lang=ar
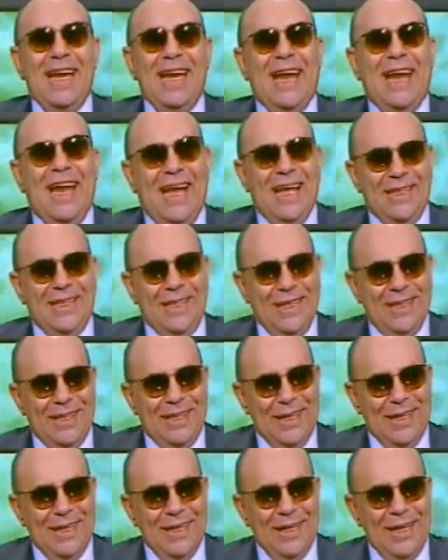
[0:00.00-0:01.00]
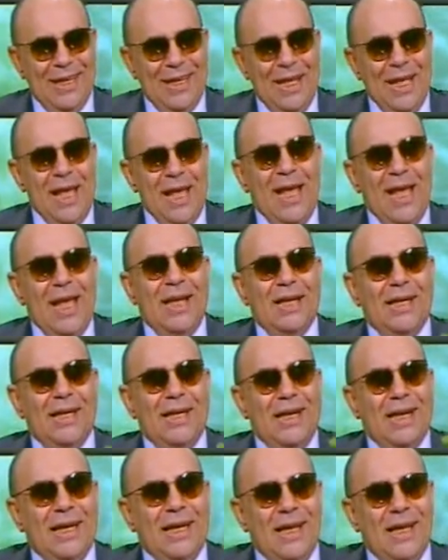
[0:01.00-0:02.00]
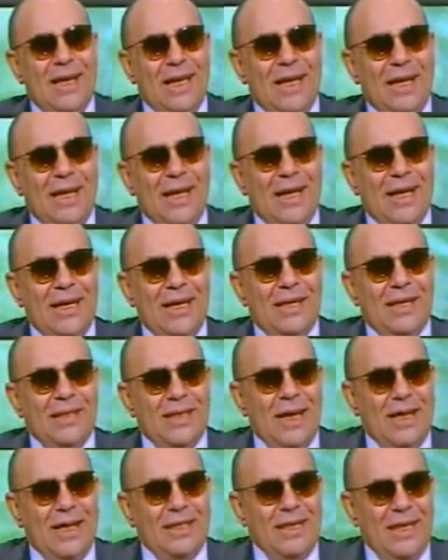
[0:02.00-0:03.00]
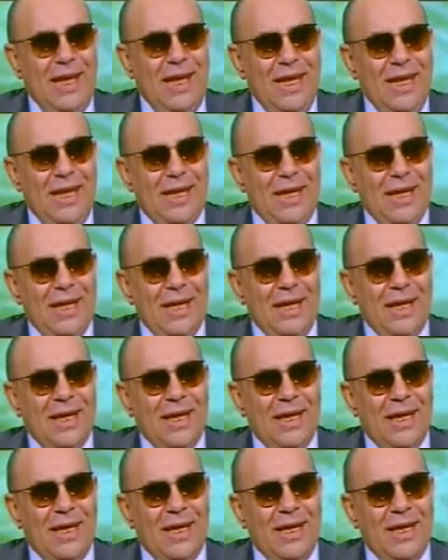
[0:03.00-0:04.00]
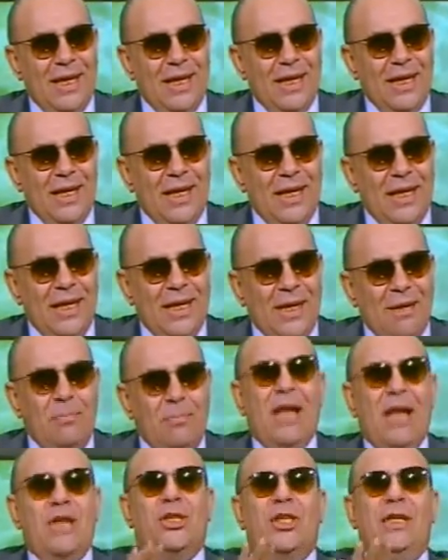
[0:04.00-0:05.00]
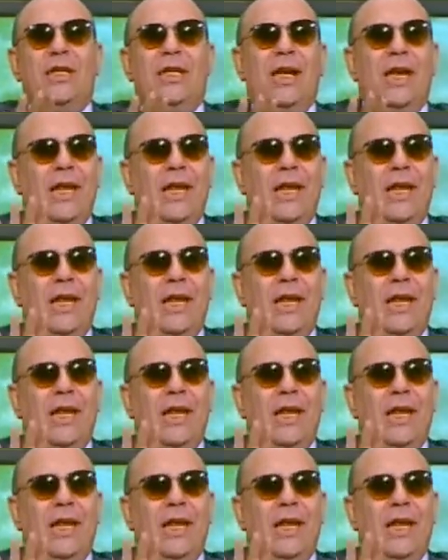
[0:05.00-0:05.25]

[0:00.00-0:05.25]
خلينا نحدد طيب مش زكاه العيد زكاه ايه زكاه عيد الفطر ماشي